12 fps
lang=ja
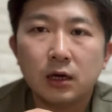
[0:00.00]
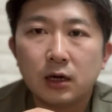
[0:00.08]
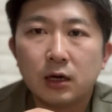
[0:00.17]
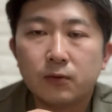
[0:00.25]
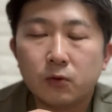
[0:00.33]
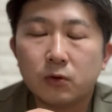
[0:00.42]

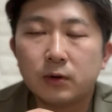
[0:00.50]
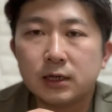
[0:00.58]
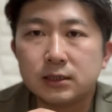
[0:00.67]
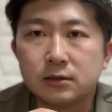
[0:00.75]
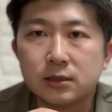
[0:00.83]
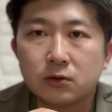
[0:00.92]
え
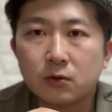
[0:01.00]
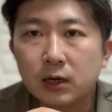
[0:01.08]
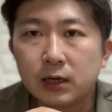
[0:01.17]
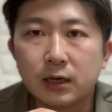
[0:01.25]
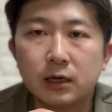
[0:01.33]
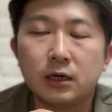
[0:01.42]
フォロワー数だと
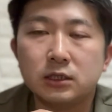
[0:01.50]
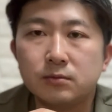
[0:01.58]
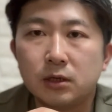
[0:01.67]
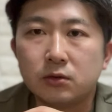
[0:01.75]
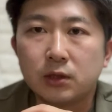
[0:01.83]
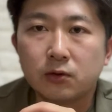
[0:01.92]
か
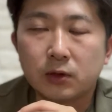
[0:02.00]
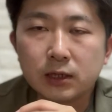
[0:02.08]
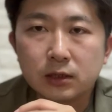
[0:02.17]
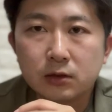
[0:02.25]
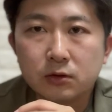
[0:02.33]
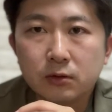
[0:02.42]
エンゲージメントだと
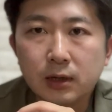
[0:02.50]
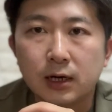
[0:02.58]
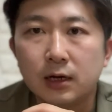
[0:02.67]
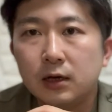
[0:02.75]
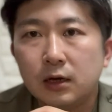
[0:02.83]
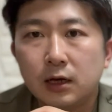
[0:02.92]
かっていうの
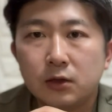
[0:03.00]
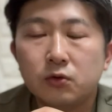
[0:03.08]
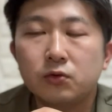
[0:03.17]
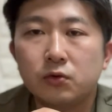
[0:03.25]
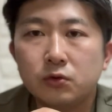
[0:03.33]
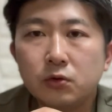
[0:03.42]
は、え
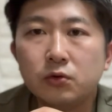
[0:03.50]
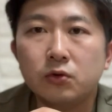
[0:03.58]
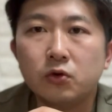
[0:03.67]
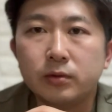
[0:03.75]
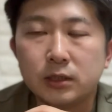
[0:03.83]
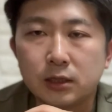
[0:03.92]
どんどんどんど
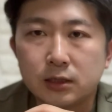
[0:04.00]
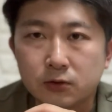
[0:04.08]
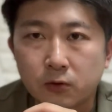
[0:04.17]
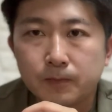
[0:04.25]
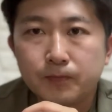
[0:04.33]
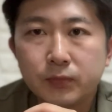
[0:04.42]
ん伸びていったと。
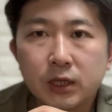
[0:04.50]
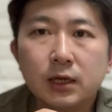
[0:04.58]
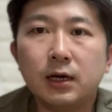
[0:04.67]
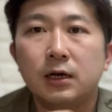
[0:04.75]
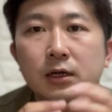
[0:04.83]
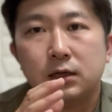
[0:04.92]
た
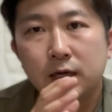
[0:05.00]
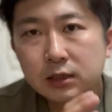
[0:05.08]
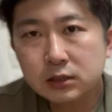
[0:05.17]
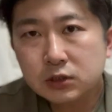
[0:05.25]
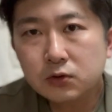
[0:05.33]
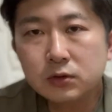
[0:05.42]
だ、
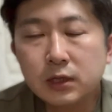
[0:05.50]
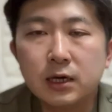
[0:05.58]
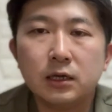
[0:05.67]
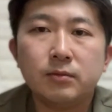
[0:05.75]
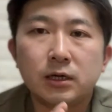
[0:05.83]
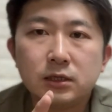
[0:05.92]
現状
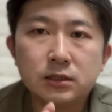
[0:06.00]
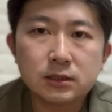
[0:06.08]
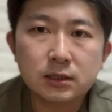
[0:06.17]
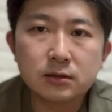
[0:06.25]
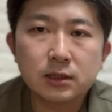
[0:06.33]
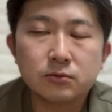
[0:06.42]
で今、
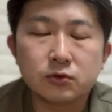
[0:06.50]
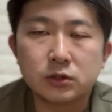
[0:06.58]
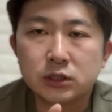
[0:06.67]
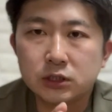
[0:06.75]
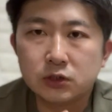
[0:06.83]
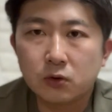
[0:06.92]
インスタグラムの
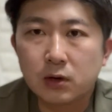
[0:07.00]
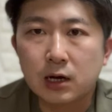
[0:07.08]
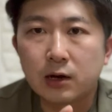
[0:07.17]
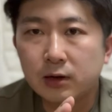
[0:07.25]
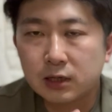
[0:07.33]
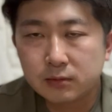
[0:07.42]
仕様が
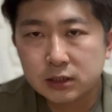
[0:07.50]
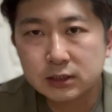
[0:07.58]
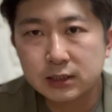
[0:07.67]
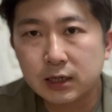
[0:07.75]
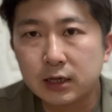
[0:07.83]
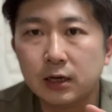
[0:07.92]
変わりまし
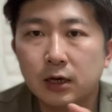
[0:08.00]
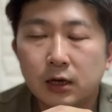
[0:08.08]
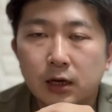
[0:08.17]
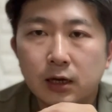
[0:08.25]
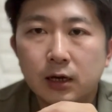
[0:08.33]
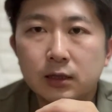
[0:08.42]
て、
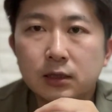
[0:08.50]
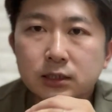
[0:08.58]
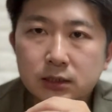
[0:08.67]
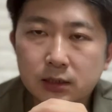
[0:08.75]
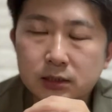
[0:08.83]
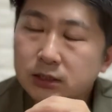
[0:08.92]
え
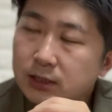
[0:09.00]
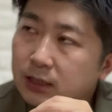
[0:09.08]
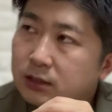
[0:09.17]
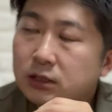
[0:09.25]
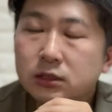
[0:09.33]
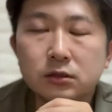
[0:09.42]
確か
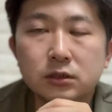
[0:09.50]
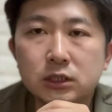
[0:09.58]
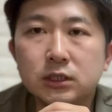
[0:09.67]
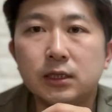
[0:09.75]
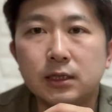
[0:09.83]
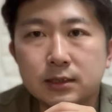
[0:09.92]

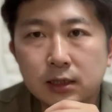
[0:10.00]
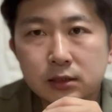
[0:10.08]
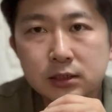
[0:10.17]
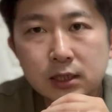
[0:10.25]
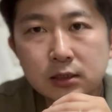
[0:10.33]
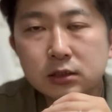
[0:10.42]
2021年ですね、
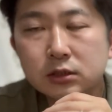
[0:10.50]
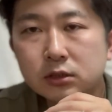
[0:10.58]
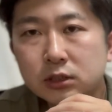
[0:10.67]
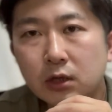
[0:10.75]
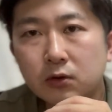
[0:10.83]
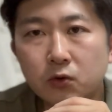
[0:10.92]

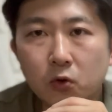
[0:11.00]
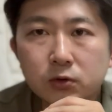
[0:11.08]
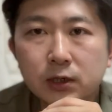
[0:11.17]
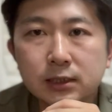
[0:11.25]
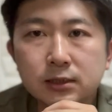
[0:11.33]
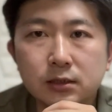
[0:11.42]
2021年の
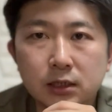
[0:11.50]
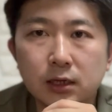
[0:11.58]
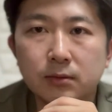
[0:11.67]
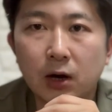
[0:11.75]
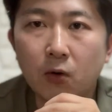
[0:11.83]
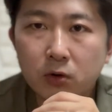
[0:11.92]
6月
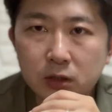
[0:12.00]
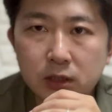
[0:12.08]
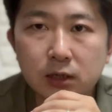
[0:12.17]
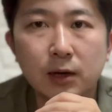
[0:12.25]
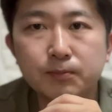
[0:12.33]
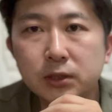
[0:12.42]
に、ま大
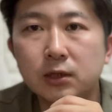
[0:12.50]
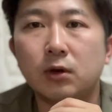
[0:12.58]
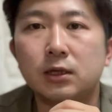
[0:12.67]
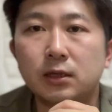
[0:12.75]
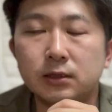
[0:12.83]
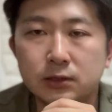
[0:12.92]
きいアップデート
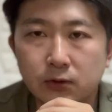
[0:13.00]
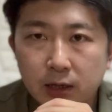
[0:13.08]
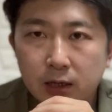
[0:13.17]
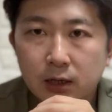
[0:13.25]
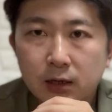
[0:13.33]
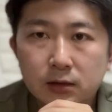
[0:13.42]
があったんですよ
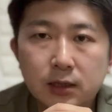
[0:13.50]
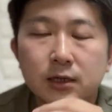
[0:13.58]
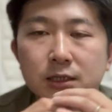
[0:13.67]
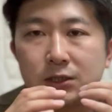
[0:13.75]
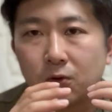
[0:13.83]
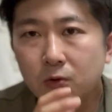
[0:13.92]
ね。で、
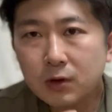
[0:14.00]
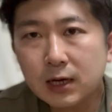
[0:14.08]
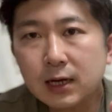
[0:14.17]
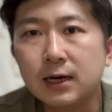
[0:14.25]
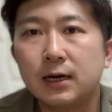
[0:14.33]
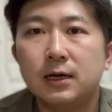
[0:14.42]
そこ
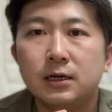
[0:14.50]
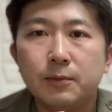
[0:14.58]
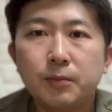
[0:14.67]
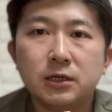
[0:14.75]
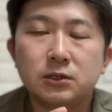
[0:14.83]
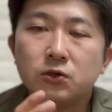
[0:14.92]
から、
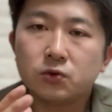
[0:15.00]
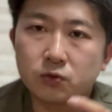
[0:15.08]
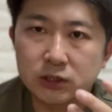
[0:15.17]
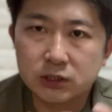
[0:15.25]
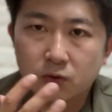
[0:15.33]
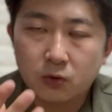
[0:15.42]
やっぱりちょっ
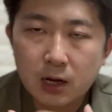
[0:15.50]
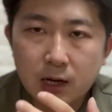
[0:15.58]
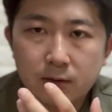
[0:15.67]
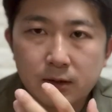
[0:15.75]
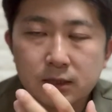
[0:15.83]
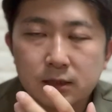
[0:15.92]
と仕様が
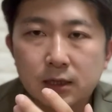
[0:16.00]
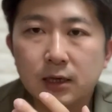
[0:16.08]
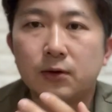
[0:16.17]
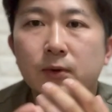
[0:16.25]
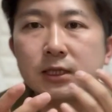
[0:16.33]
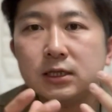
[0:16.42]
変わっ
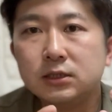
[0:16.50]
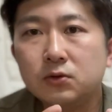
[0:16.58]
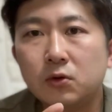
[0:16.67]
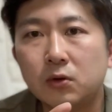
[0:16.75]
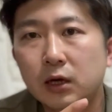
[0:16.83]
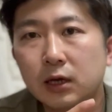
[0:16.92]
て、私
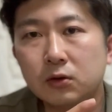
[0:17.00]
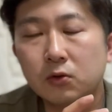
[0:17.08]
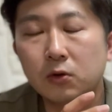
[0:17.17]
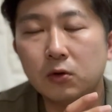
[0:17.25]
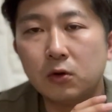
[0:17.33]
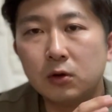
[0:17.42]
の、えっ、ー、
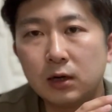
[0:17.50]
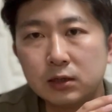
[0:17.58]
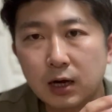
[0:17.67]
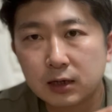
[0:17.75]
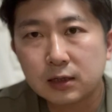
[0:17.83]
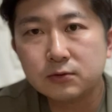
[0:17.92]
と、
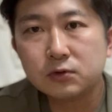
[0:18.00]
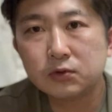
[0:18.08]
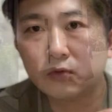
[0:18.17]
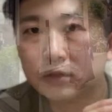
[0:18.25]
アカウントの